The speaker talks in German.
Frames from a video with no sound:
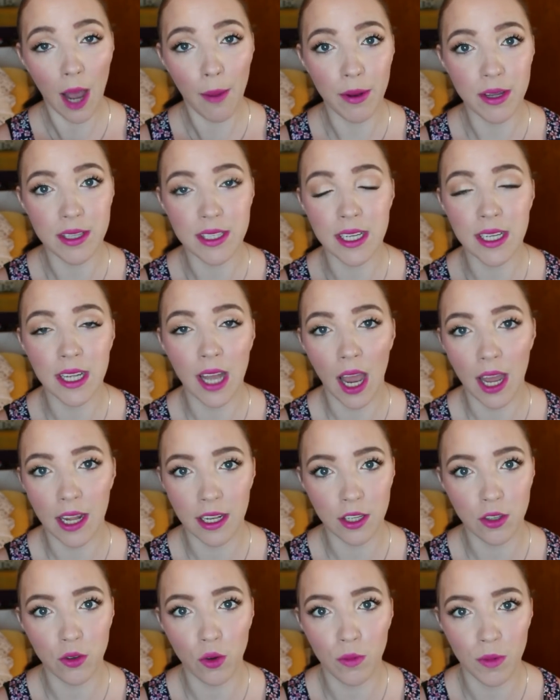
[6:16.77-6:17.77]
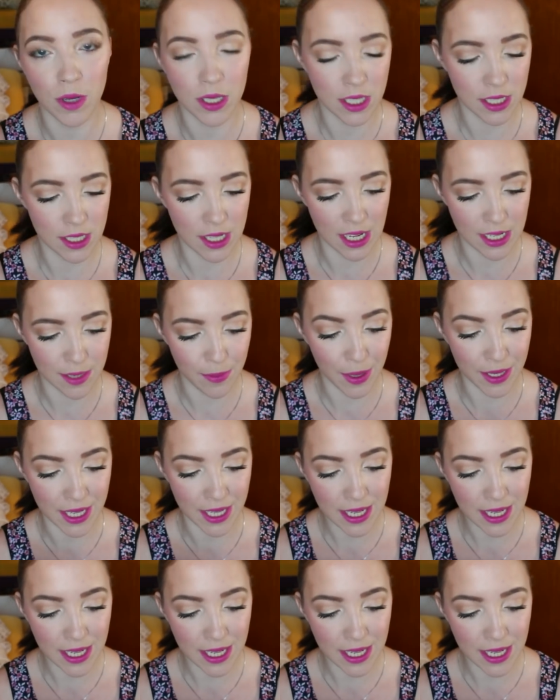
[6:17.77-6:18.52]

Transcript: aber es ging ja eigentlich darum, dass ich es erstmal